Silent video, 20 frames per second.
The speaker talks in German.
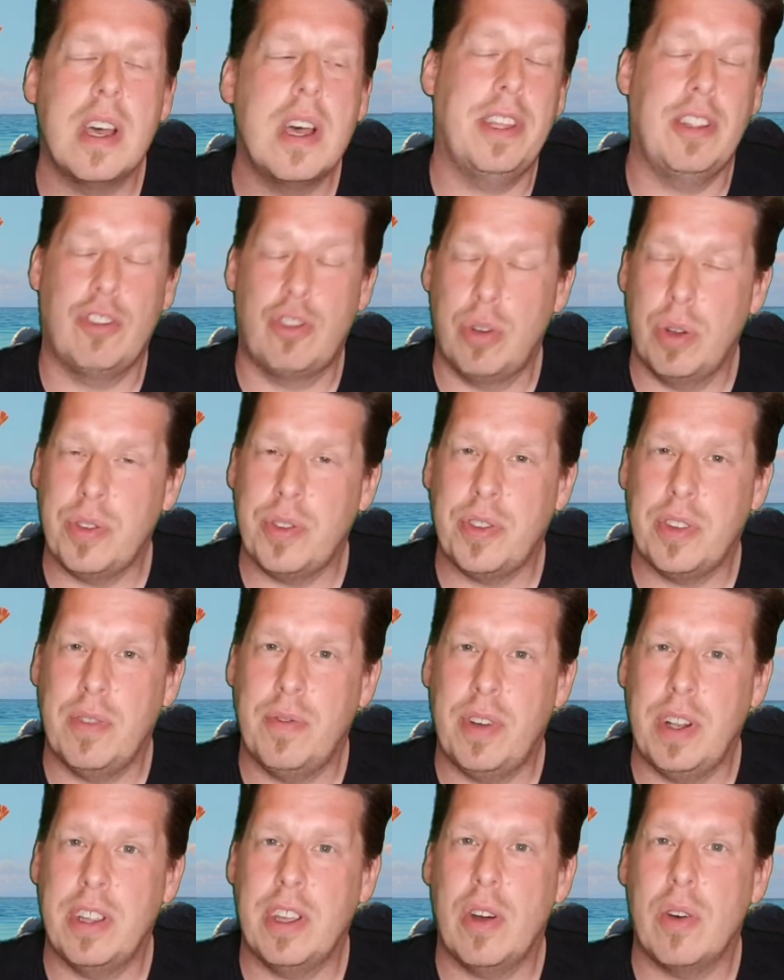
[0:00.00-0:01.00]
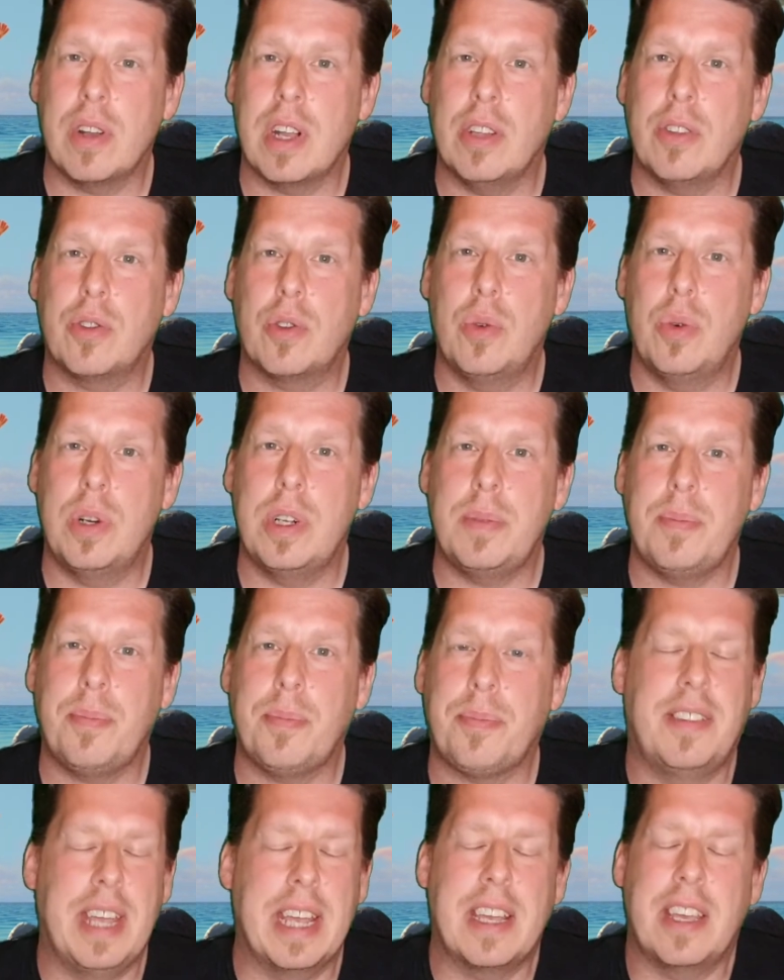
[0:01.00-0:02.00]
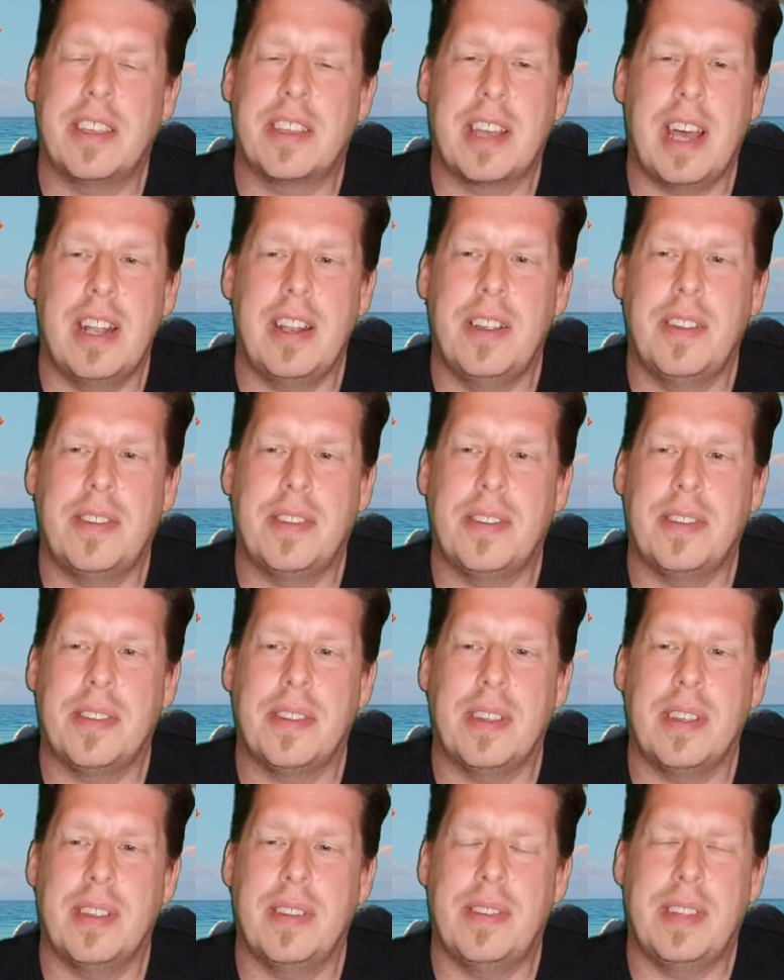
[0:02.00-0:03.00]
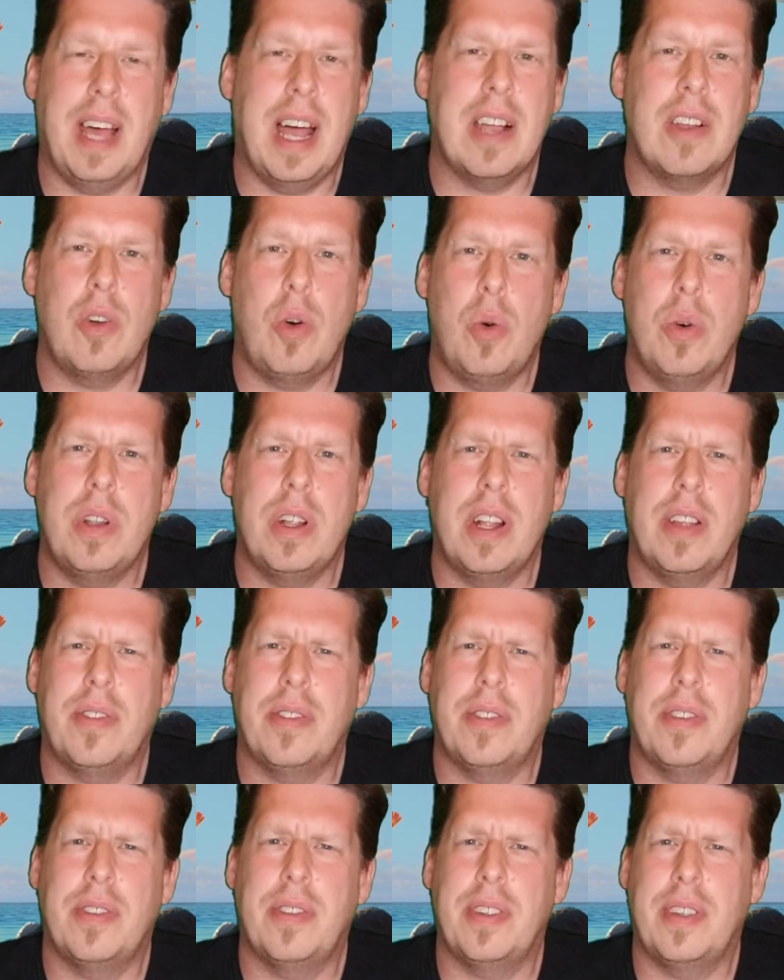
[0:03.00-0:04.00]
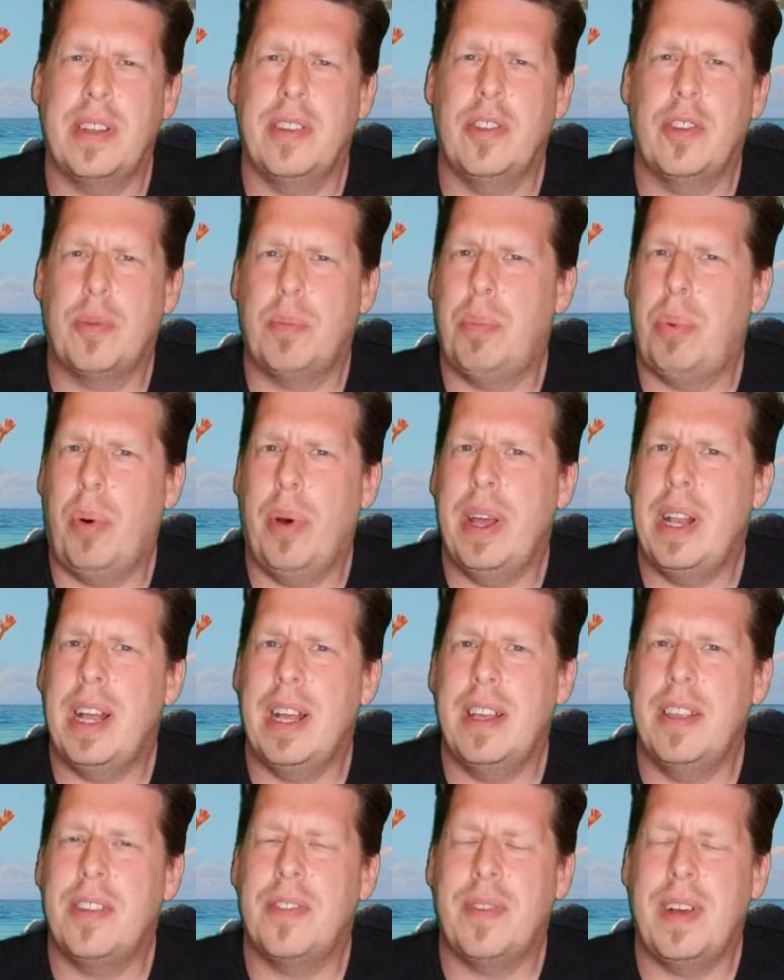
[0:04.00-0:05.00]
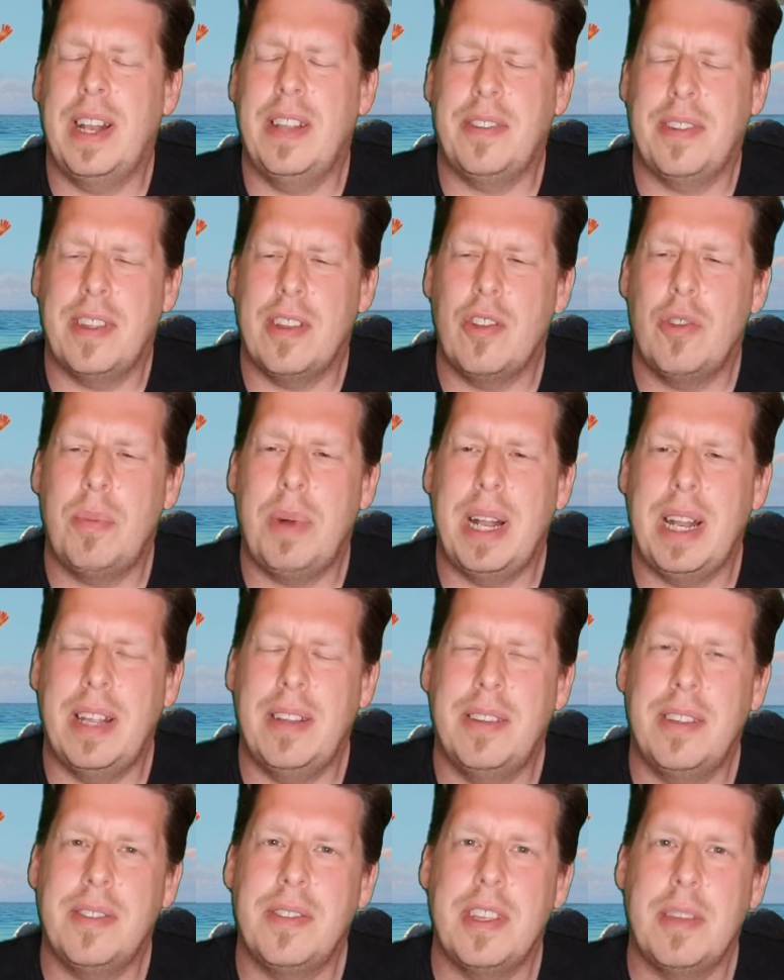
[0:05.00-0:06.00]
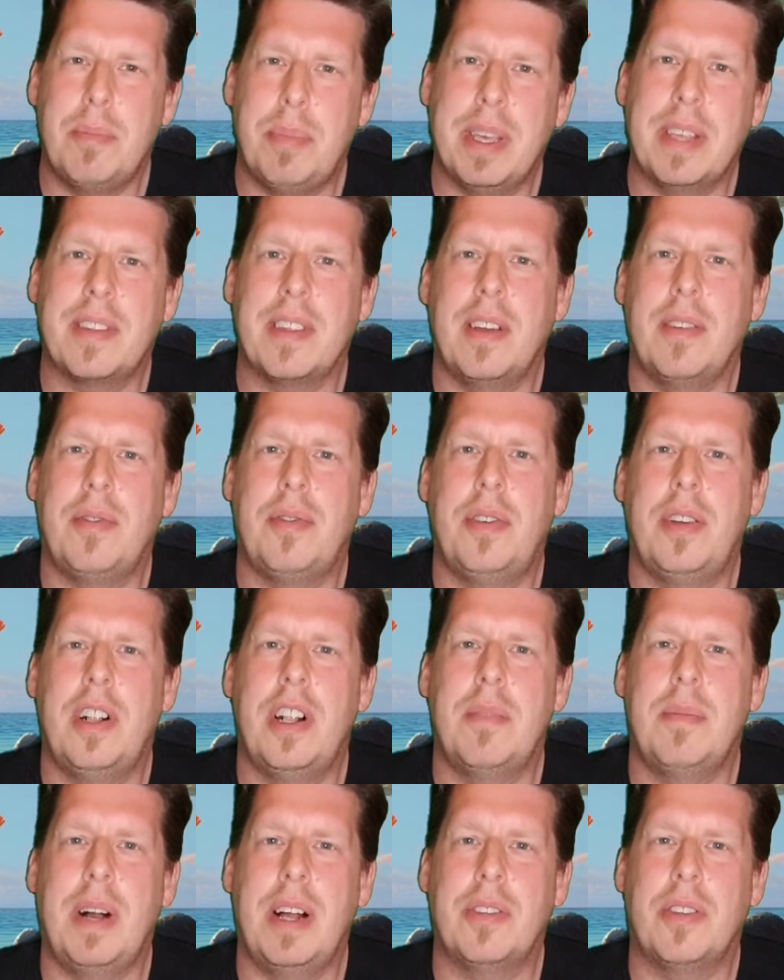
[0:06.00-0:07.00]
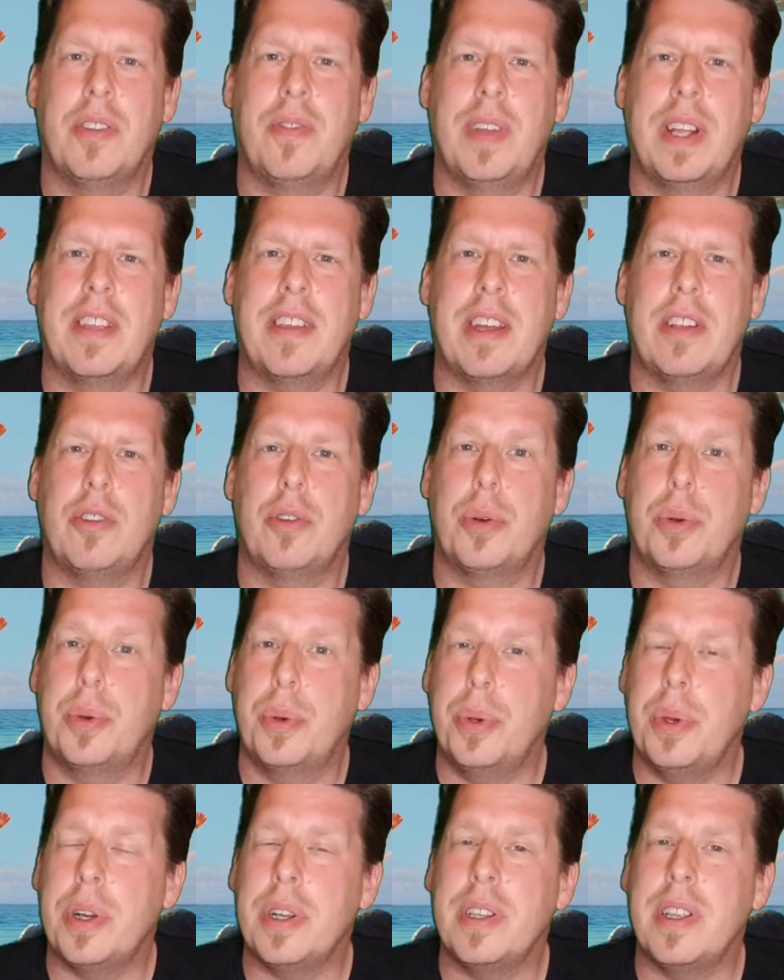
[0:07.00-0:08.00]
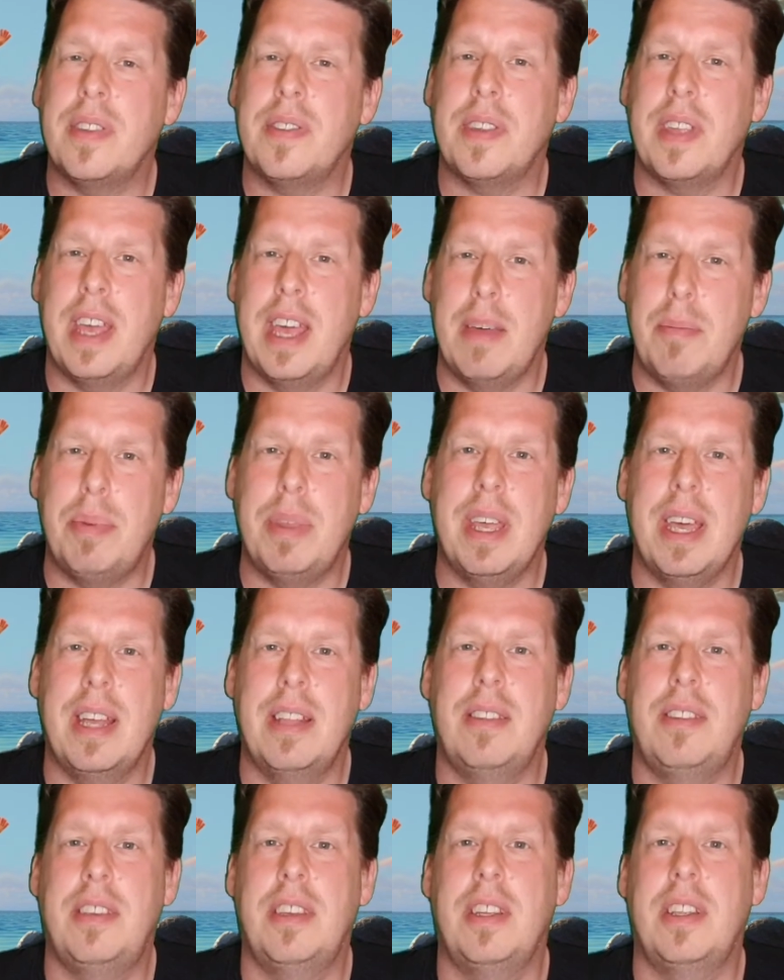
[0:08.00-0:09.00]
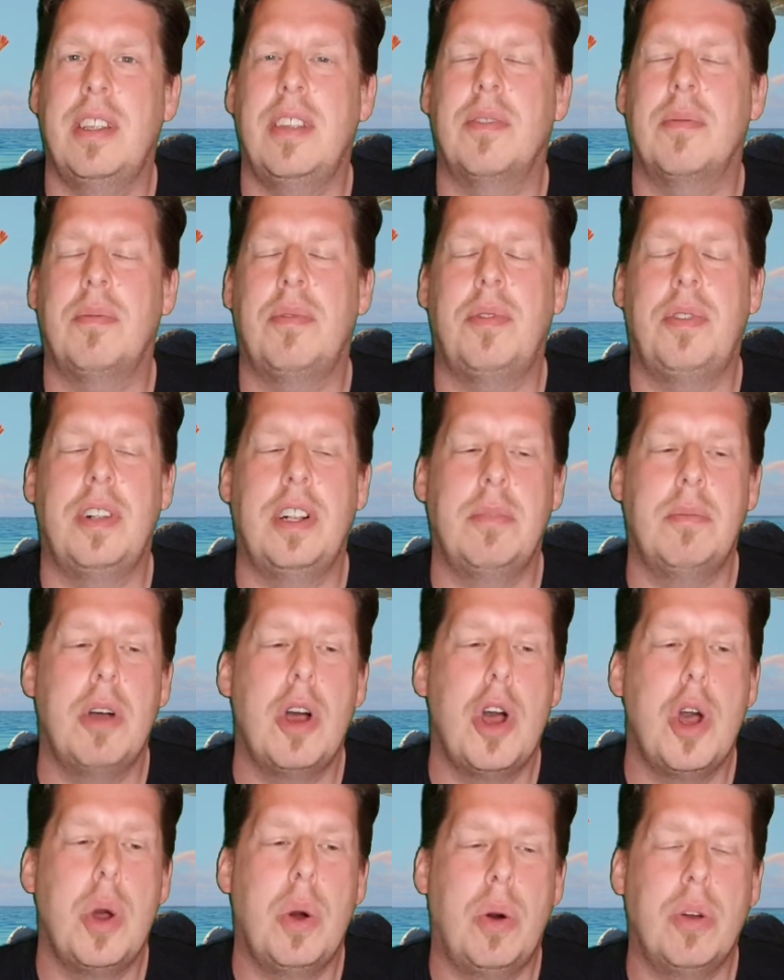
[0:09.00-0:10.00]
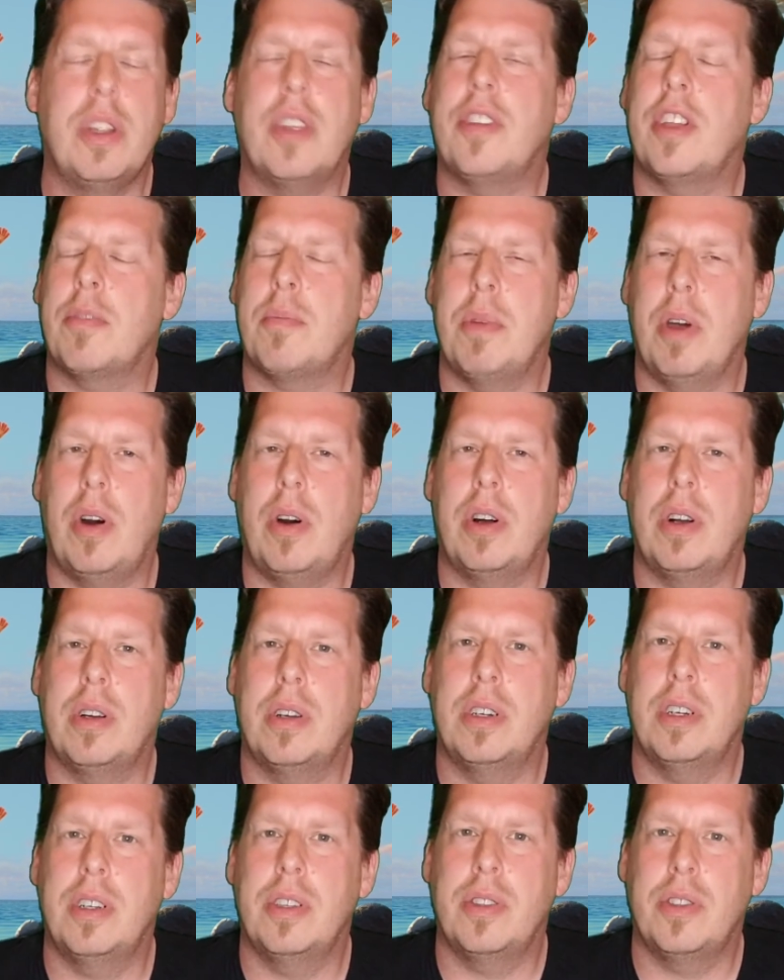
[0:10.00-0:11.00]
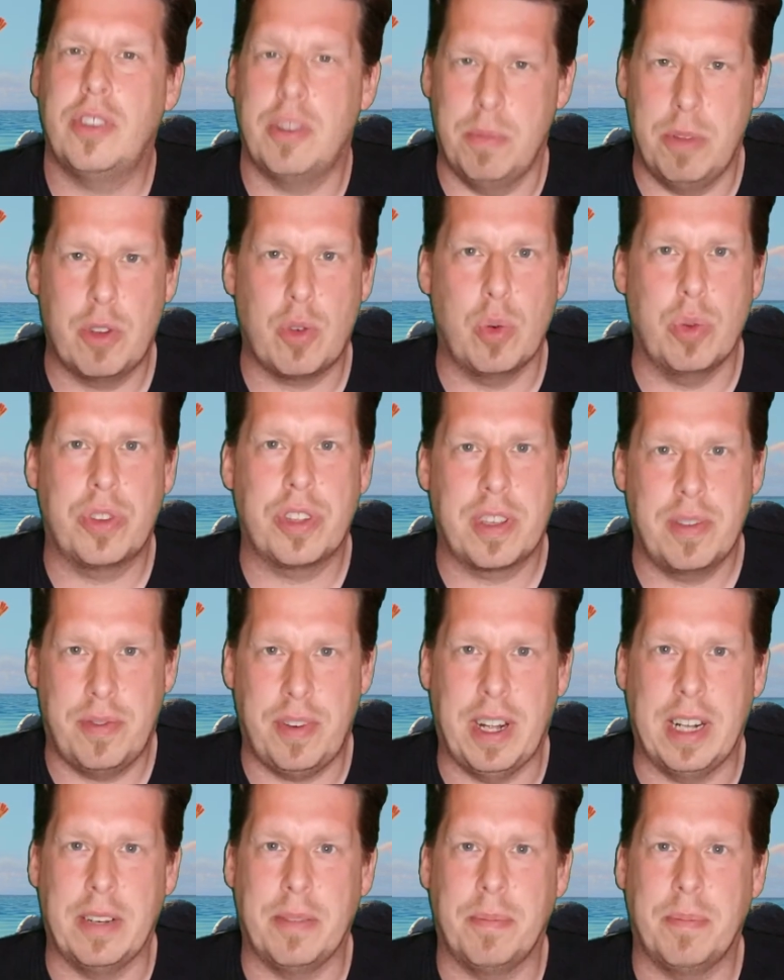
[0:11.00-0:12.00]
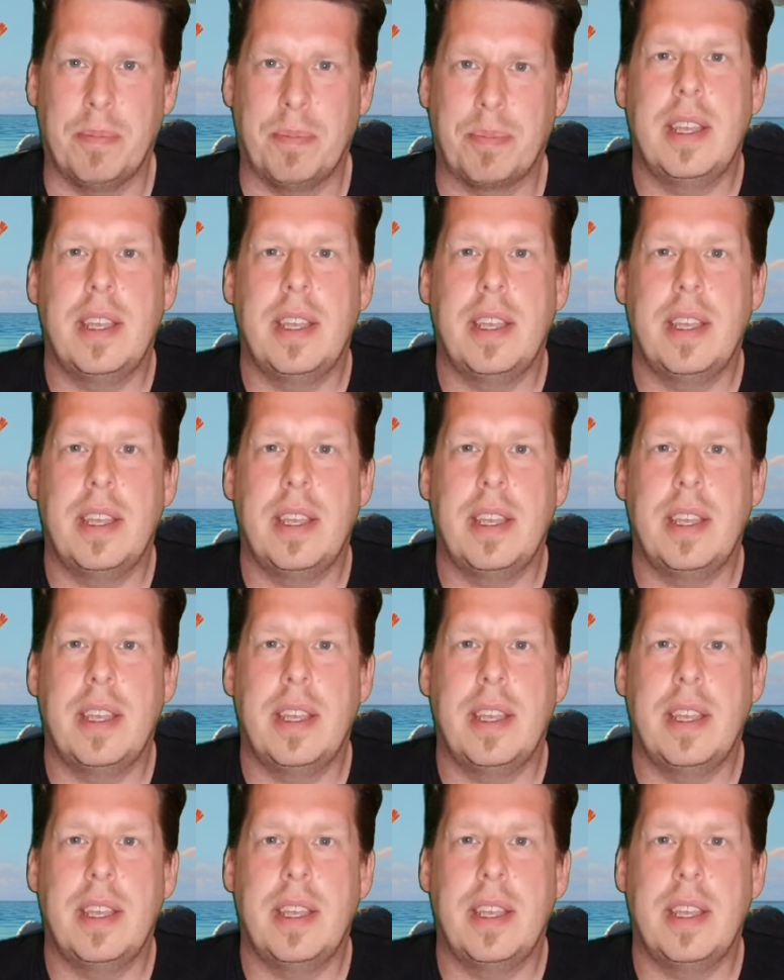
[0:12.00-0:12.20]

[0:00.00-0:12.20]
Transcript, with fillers: Den Schluss, den fand ich auch ganz cool. Ich denke, ich kann es sagen, ohne dass es ein Spoiler ist, weil es ist ja nun mal ein Disney-Pixar-Film, also es ist wirklich ein rührendes Happy End hier in diesem Film und das hat mir auch äh, ziemlich gut gefallen.